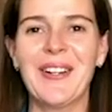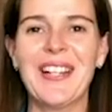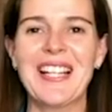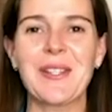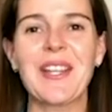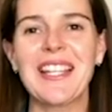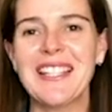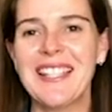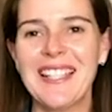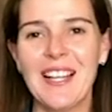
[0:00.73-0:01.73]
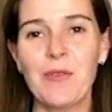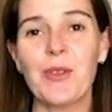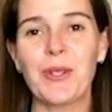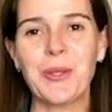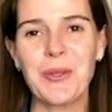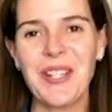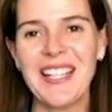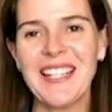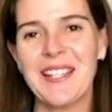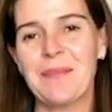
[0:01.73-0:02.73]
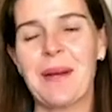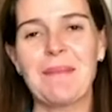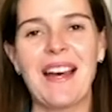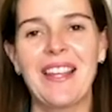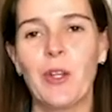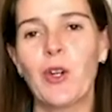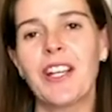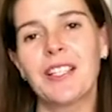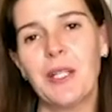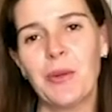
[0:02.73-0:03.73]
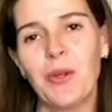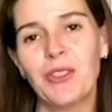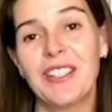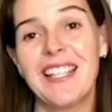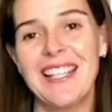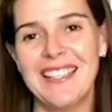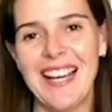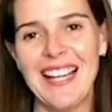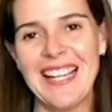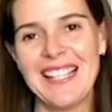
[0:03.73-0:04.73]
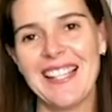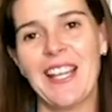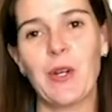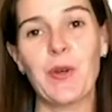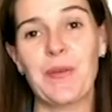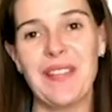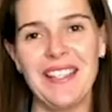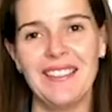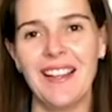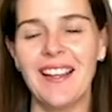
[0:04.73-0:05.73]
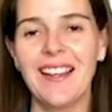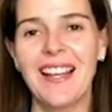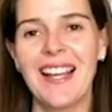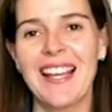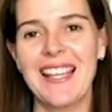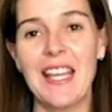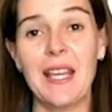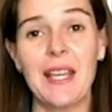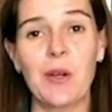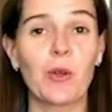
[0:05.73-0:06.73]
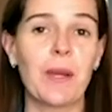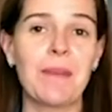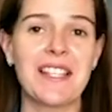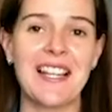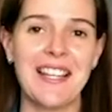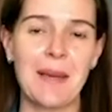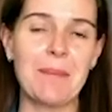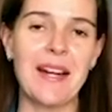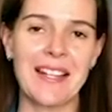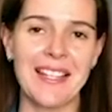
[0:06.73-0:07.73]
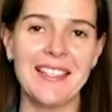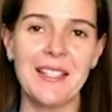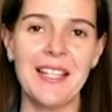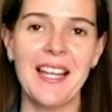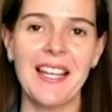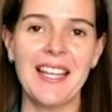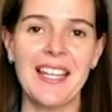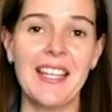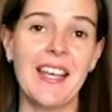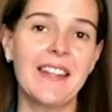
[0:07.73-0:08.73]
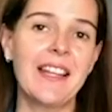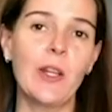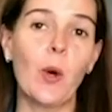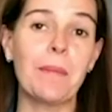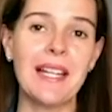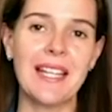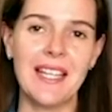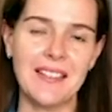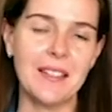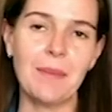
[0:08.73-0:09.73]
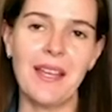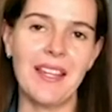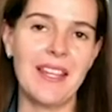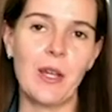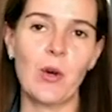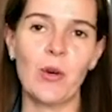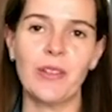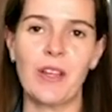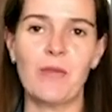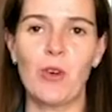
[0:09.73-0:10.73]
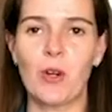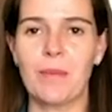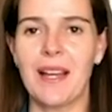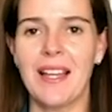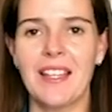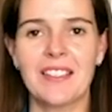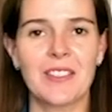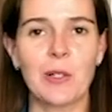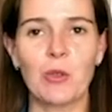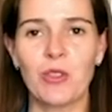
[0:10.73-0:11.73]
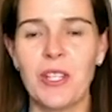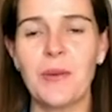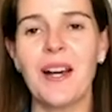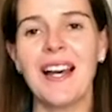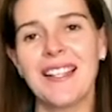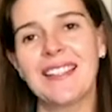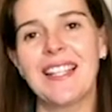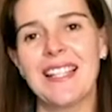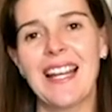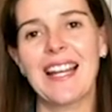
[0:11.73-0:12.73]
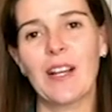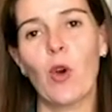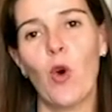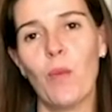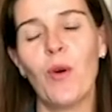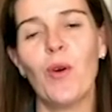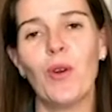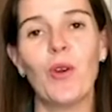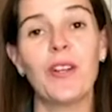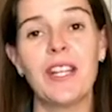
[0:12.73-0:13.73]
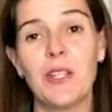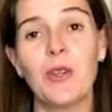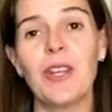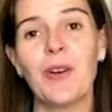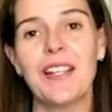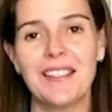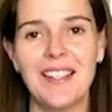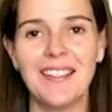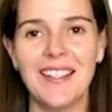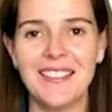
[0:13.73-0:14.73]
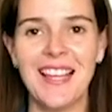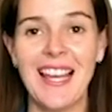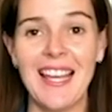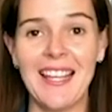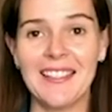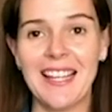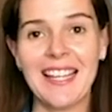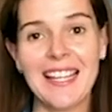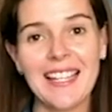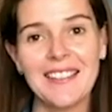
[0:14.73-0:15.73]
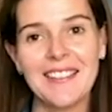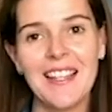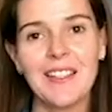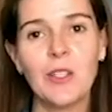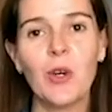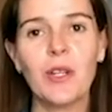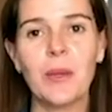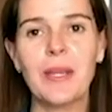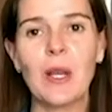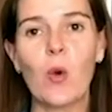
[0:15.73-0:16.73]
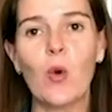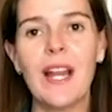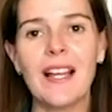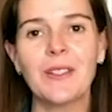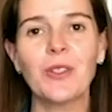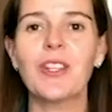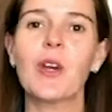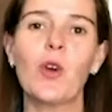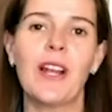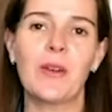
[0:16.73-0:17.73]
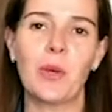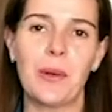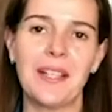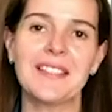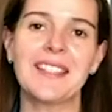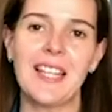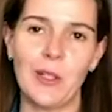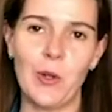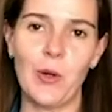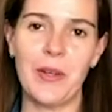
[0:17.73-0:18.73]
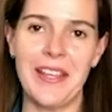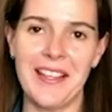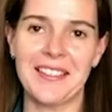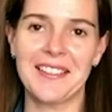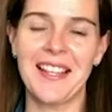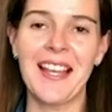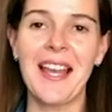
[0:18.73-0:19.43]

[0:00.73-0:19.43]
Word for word: Hola, soy Cristina Fortuni, mamá de dos nativos digitales, economista y con especialidad en marketing. Y desde el 2015 me dedico de forma exclusiva a entender cómo los niños y adolescentes están creciendo y vinculándose con las nuevas tecnologías.